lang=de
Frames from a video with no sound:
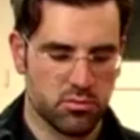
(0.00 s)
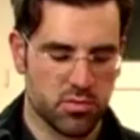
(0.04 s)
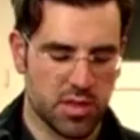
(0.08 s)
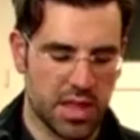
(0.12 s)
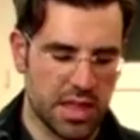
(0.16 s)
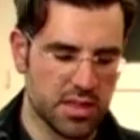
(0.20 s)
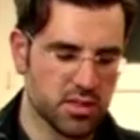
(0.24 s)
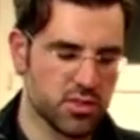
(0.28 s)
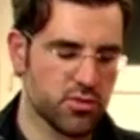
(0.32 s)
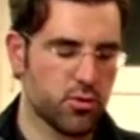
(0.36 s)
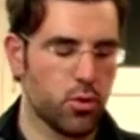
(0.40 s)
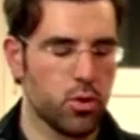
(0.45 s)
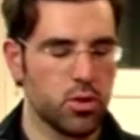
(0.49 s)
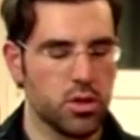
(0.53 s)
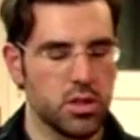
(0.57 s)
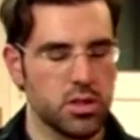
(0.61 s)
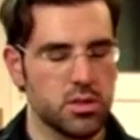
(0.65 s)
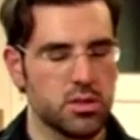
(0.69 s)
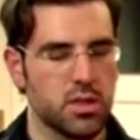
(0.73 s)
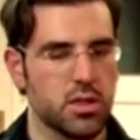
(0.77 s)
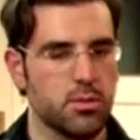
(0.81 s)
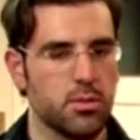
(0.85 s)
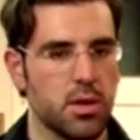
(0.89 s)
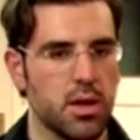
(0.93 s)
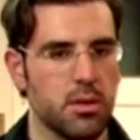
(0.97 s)
Ganz vorne
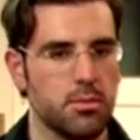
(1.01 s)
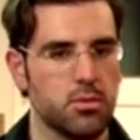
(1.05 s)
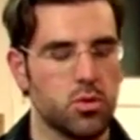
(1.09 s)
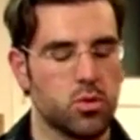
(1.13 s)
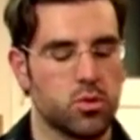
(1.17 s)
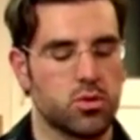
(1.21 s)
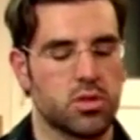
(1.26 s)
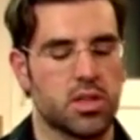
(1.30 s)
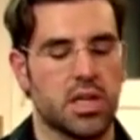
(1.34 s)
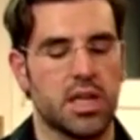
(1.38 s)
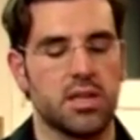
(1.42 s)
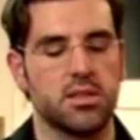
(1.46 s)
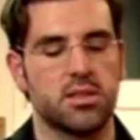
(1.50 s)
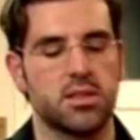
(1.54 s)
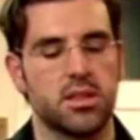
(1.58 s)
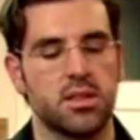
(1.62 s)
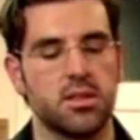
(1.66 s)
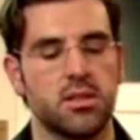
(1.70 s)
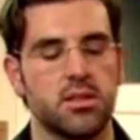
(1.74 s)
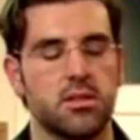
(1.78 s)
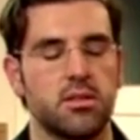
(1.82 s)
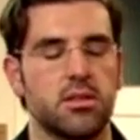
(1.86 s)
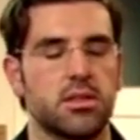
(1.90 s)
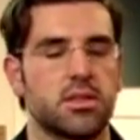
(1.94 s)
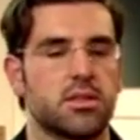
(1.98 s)
ist der Imam und ganz
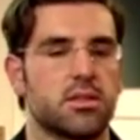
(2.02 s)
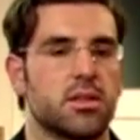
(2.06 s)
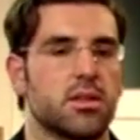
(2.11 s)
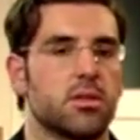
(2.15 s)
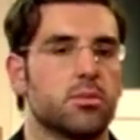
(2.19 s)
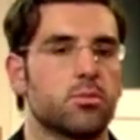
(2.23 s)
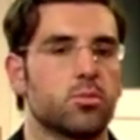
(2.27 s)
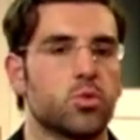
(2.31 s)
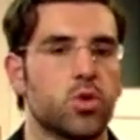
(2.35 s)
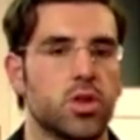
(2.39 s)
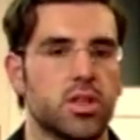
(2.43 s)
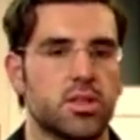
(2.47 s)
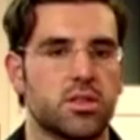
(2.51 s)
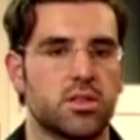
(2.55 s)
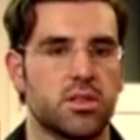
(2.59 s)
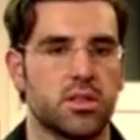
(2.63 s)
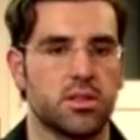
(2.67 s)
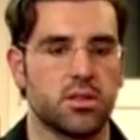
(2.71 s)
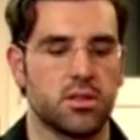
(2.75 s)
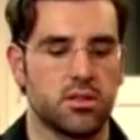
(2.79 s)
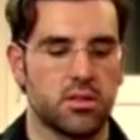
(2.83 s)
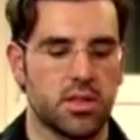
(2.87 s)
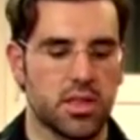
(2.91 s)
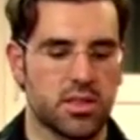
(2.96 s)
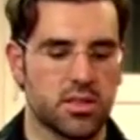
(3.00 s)
hinten ist der
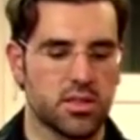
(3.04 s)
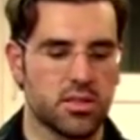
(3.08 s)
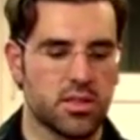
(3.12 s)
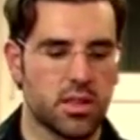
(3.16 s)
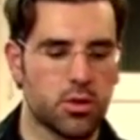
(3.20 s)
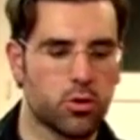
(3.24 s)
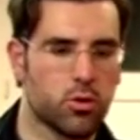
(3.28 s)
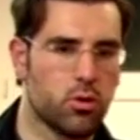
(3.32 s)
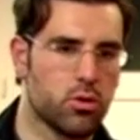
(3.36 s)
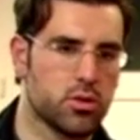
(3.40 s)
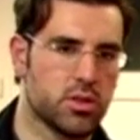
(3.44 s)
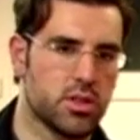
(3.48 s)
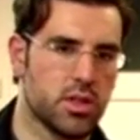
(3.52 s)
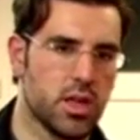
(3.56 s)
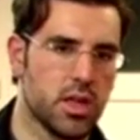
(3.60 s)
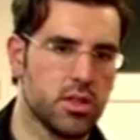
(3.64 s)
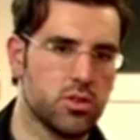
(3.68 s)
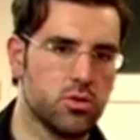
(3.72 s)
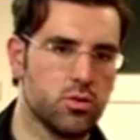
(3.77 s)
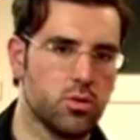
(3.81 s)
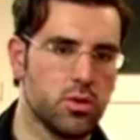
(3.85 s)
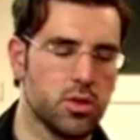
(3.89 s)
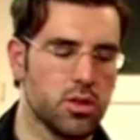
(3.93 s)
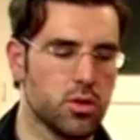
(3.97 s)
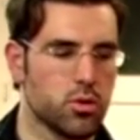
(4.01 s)
Muezzin. Das ist der
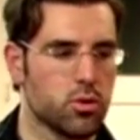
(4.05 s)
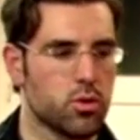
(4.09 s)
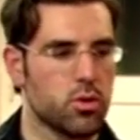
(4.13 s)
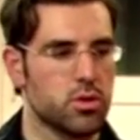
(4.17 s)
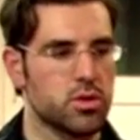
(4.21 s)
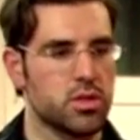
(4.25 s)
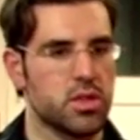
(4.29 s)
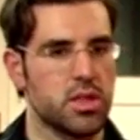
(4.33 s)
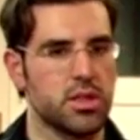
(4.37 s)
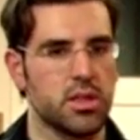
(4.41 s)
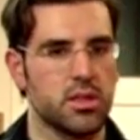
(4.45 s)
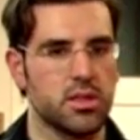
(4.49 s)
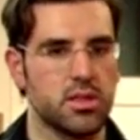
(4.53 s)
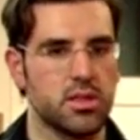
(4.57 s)
Koordinator, der koordiniert